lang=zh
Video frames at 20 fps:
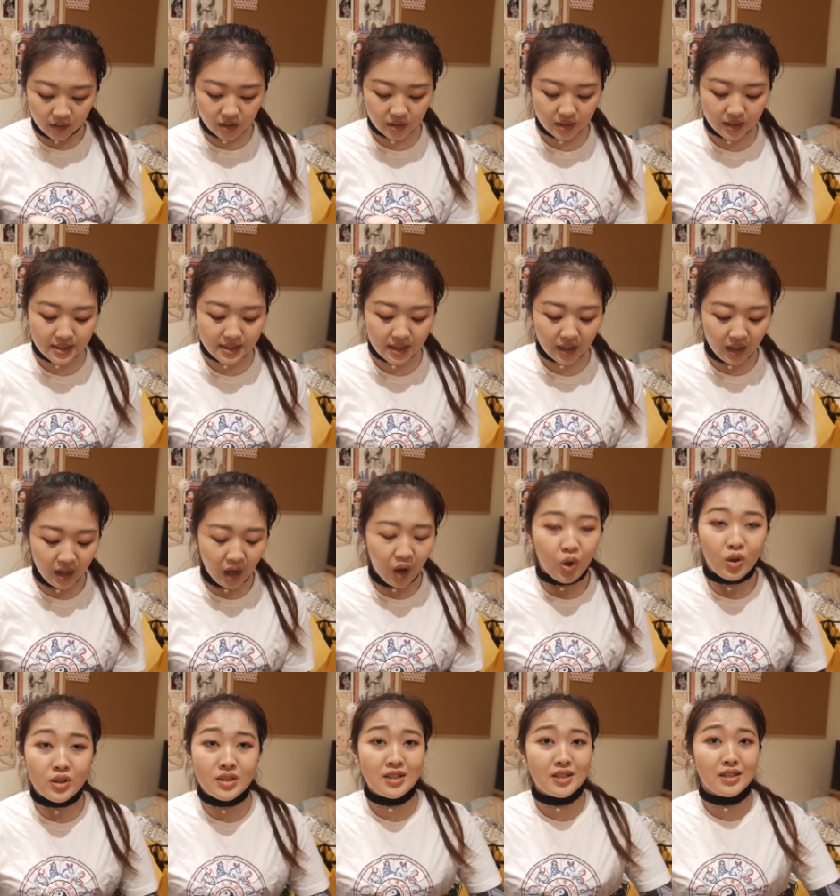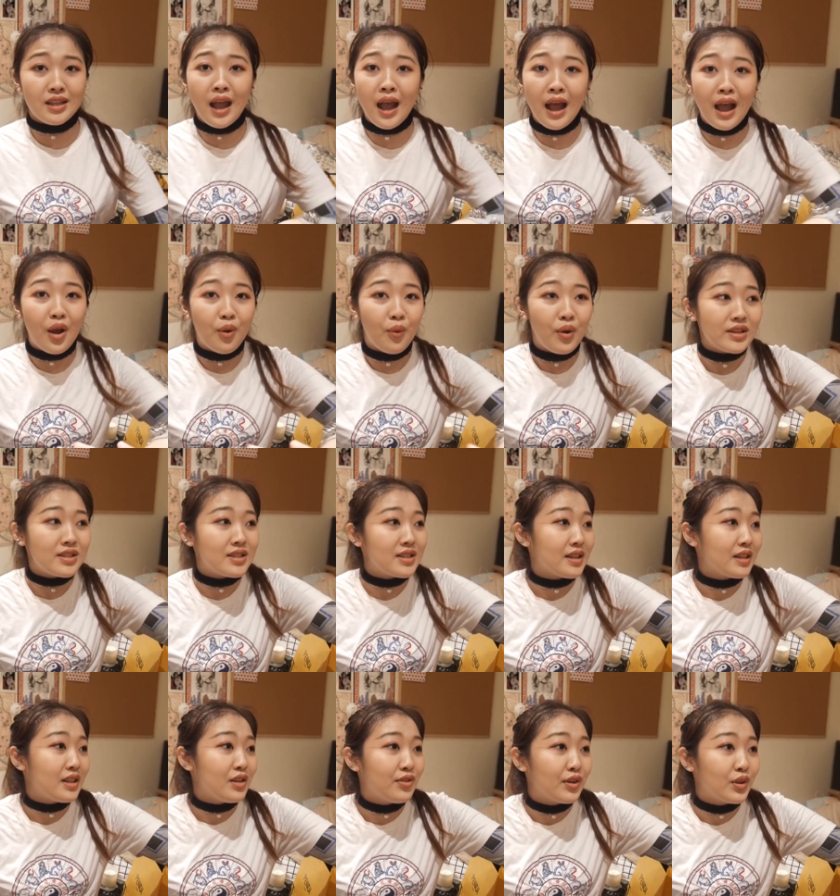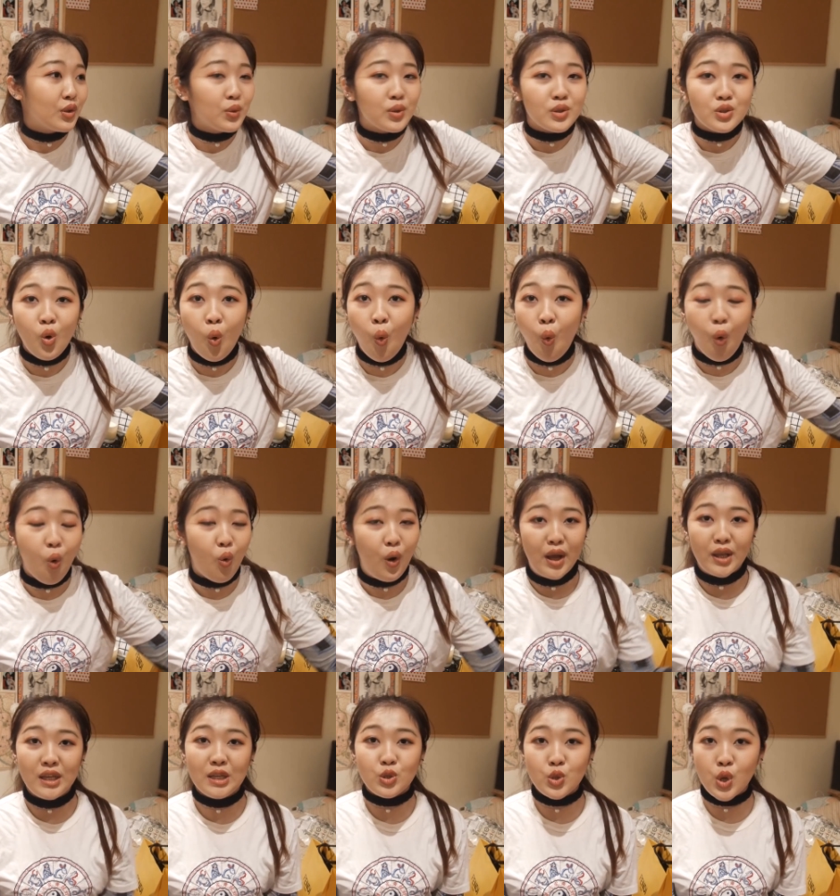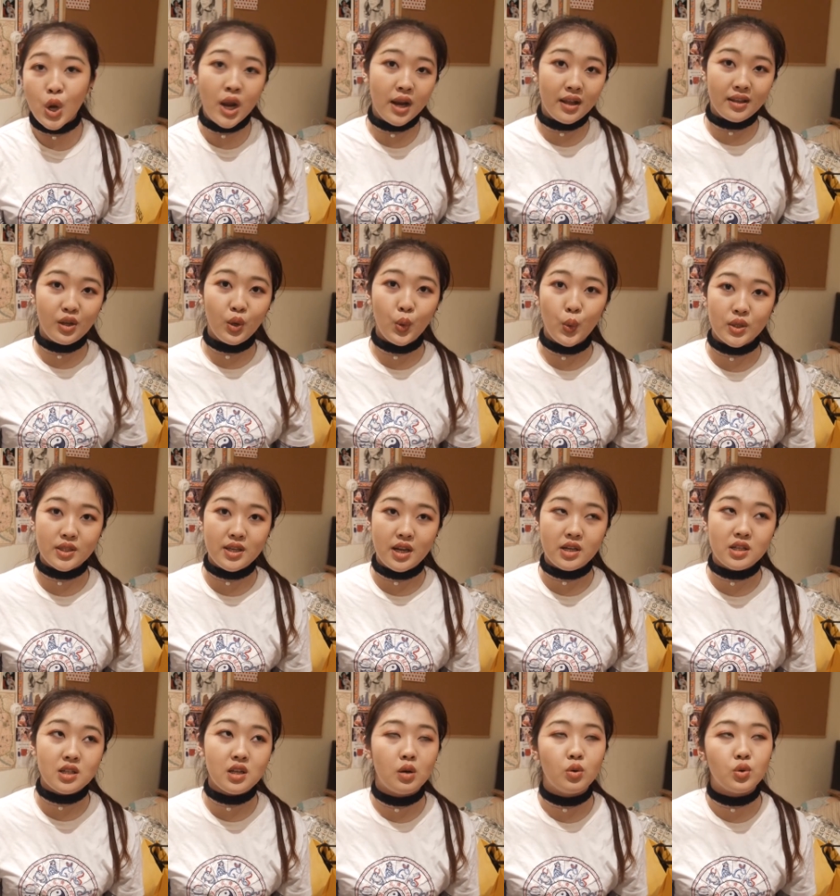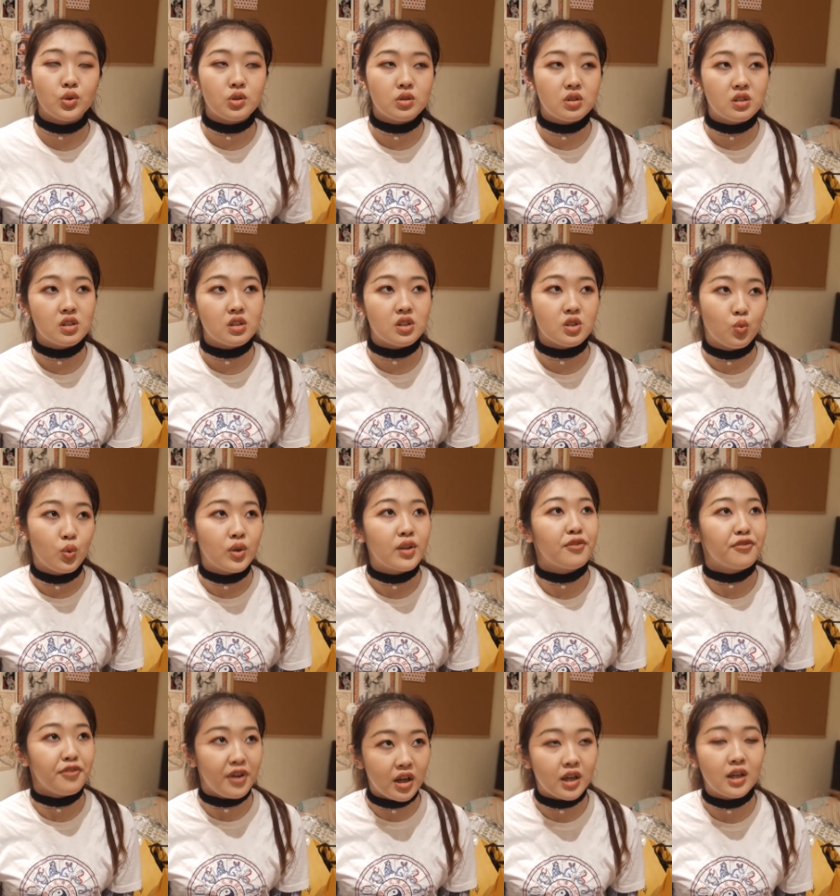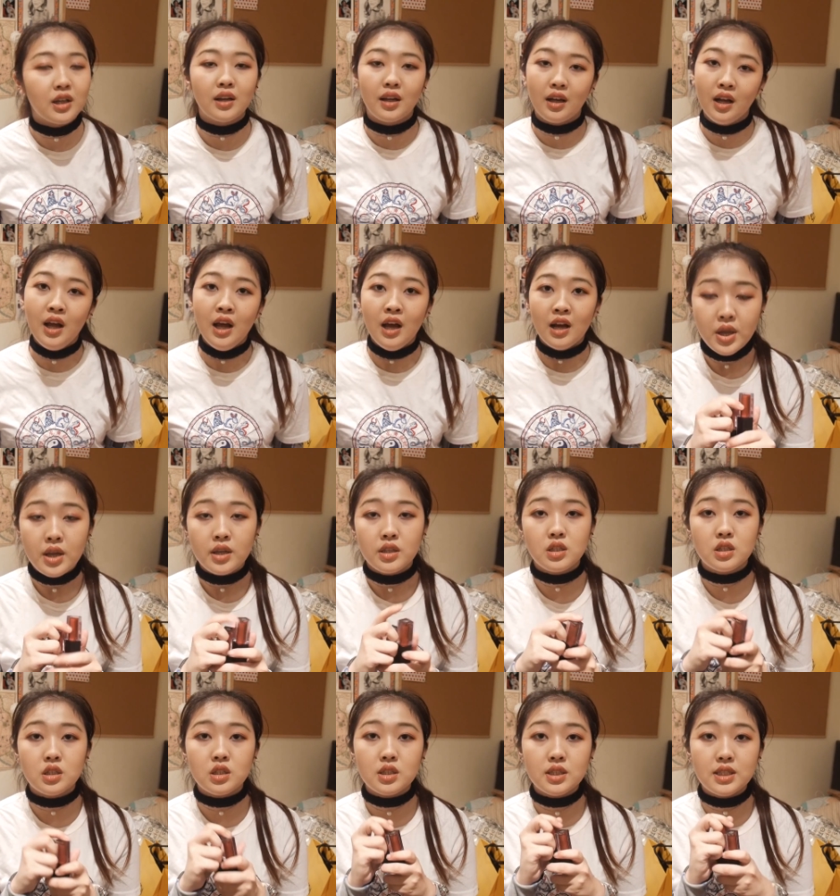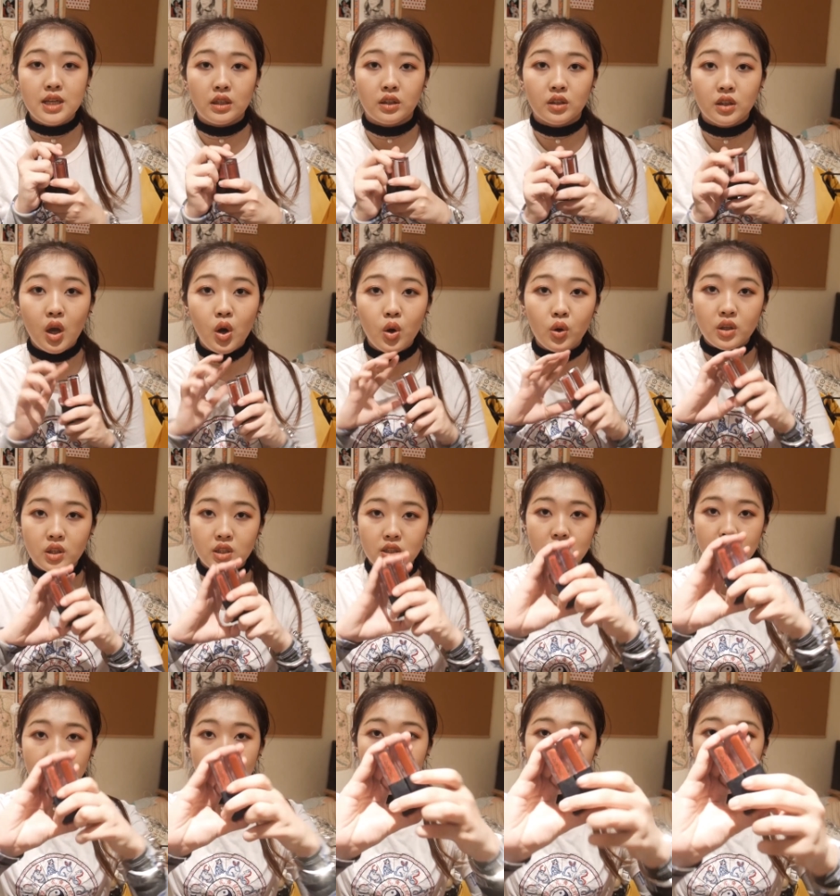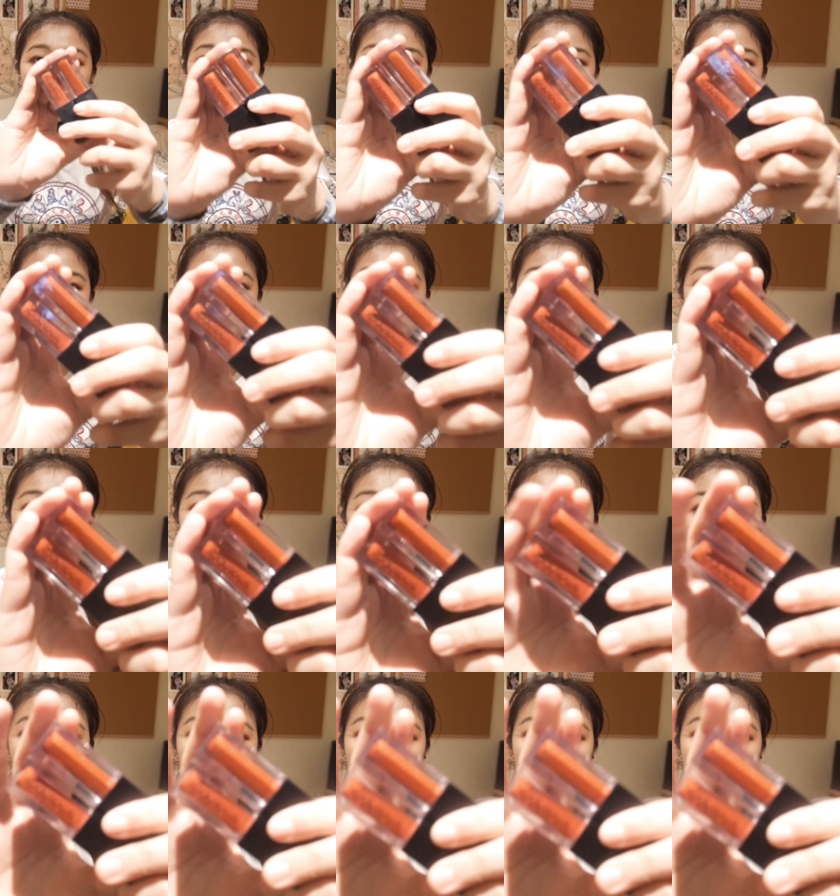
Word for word: 那人家其他海外其他地方都已经火完一圈了，英国才上，我就真的是我的 fuck 了。其实讲道理，这两个颜色，